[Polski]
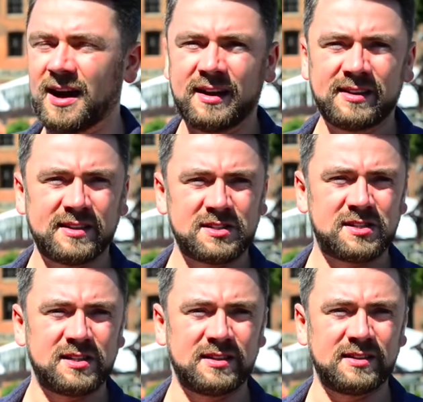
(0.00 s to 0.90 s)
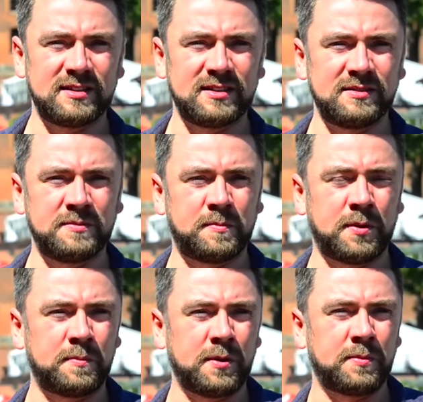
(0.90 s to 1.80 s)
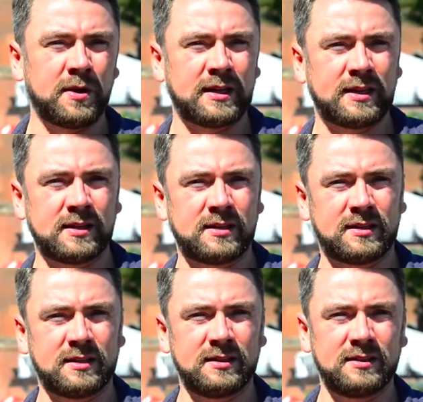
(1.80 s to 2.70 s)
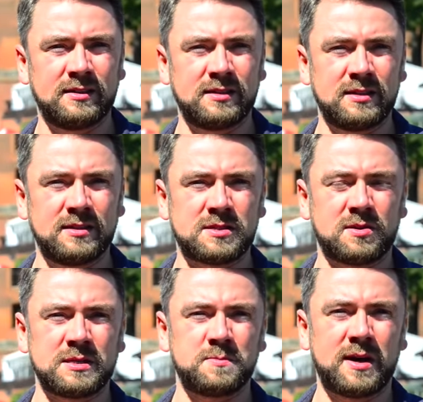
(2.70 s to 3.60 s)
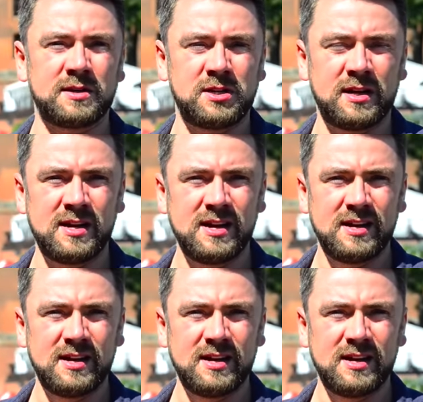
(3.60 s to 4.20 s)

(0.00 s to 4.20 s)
ale też y, po, po, po latach y, coraz bardziej